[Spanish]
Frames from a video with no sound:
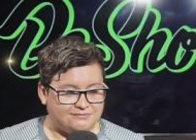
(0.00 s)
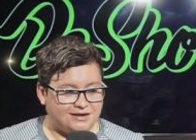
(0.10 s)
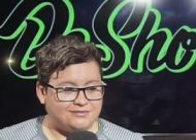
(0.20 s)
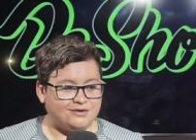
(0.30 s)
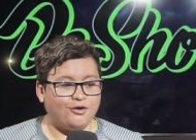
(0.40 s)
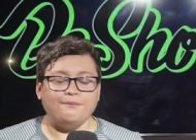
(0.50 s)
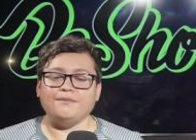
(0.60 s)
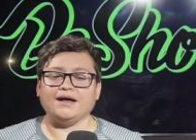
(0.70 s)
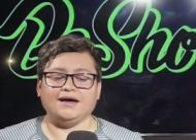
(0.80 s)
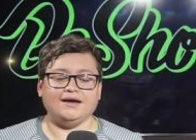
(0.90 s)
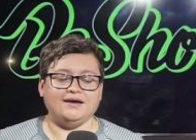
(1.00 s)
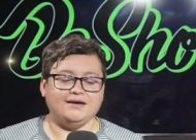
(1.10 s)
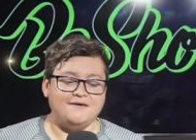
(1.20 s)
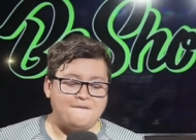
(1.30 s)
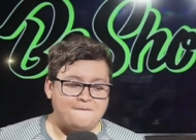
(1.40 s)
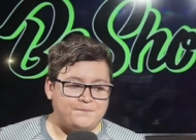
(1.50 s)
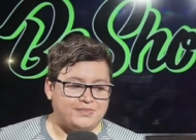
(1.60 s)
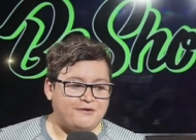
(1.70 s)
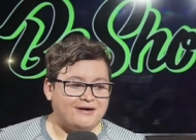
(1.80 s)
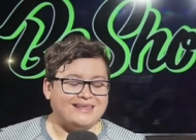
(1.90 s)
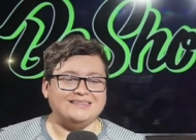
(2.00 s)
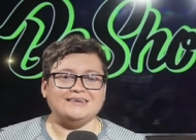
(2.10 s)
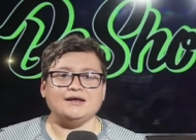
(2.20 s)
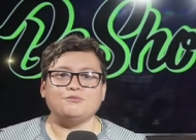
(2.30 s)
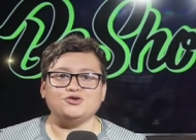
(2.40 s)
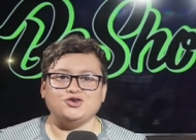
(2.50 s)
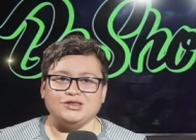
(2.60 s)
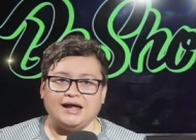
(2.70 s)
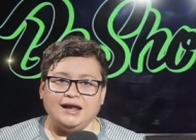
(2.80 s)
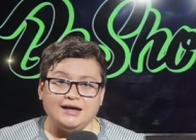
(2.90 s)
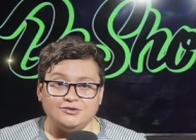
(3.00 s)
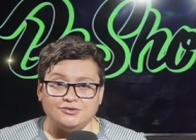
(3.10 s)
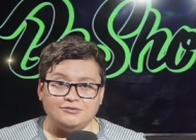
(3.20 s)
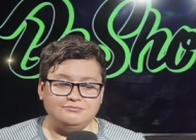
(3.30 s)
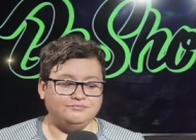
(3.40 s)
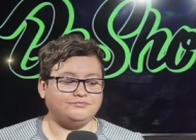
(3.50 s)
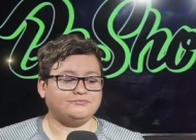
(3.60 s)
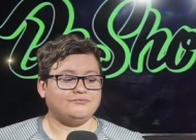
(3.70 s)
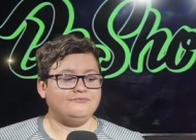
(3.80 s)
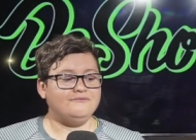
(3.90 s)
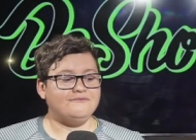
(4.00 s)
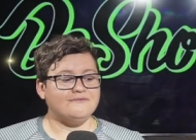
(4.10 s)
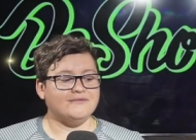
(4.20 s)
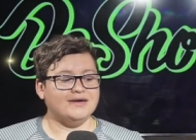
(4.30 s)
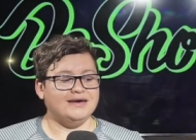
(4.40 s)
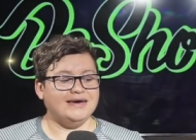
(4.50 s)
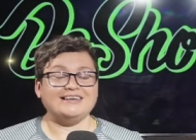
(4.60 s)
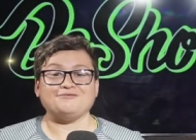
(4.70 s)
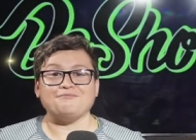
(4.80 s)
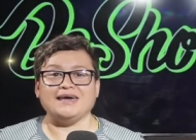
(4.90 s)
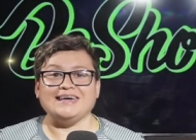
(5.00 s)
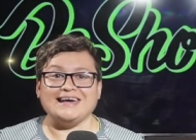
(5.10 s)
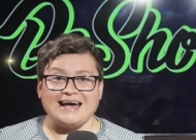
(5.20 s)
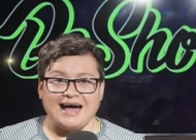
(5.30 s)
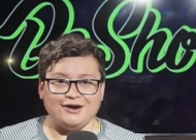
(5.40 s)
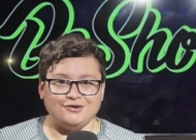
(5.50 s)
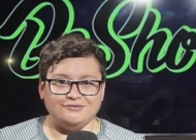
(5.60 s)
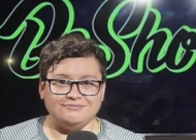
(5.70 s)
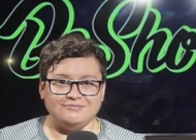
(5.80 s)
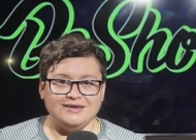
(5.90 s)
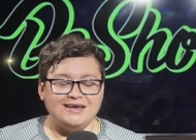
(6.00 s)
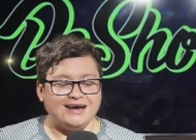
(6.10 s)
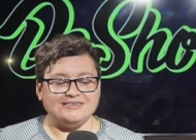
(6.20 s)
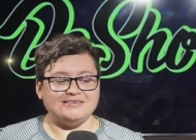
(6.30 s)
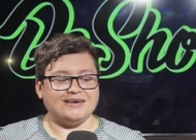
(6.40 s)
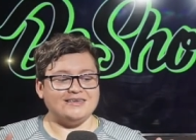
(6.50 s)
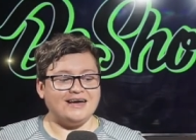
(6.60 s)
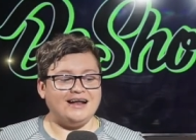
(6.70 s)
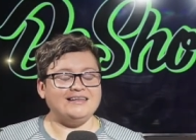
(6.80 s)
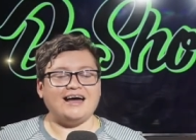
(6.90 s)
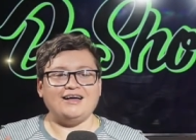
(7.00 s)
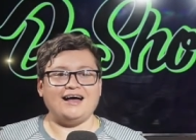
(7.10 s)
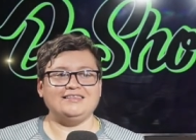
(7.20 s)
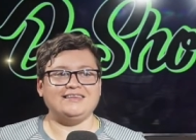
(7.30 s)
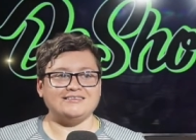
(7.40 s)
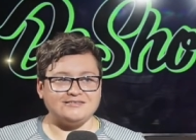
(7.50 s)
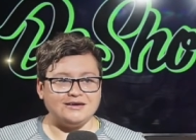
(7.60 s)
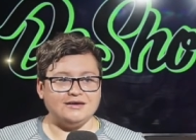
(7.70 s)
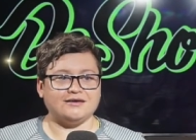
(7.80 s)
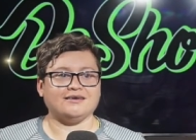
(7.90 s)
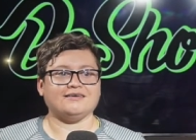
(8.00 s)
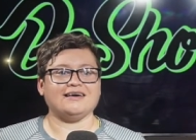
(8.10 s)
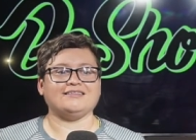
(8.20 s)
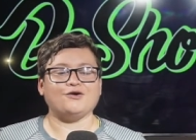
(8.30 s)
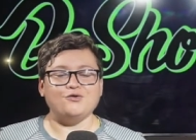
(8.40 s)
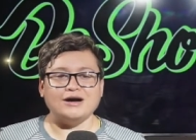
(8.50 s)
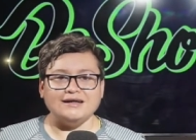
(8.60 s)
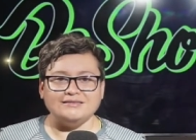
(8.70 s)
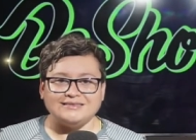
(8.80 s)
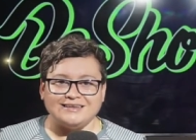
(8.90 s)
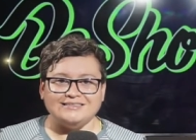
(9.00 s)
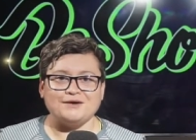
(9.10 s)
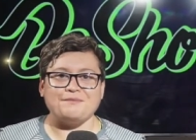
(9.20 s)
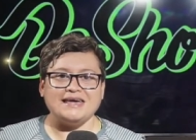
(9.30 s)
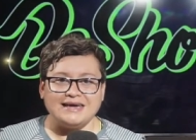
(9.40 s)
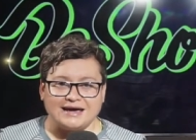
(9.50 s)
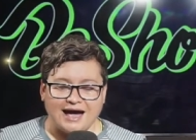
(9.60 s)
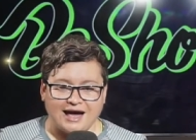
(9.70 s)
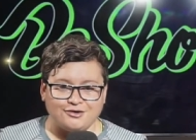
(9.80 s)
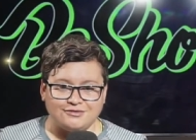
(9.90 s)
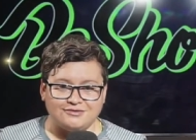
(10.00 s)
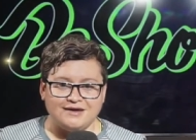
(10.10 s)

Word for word: Este hombre de verdad tiene mucho talento, es mexicano, así que ya al, al decir que tengo un cantante mexicano,